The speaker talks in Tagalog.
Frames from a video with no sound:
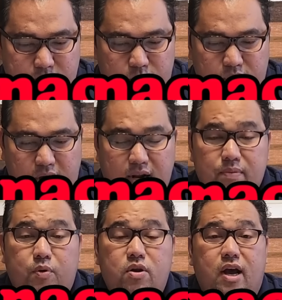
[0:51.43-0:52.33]
Nung
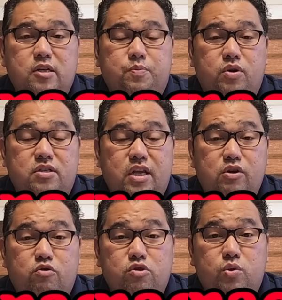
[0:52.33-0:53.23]
nakaraan po, lakas po ng
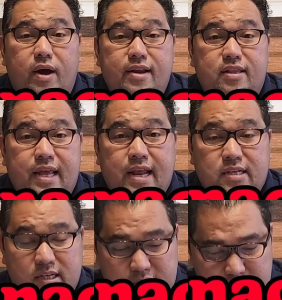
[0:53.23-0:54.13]
sinigunduhan ni
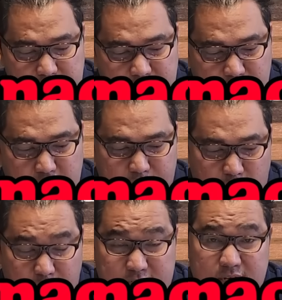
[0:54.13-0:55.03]
Tenacity. Sila
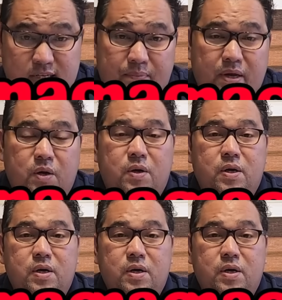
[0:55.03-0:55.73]
po ang masasabi ko.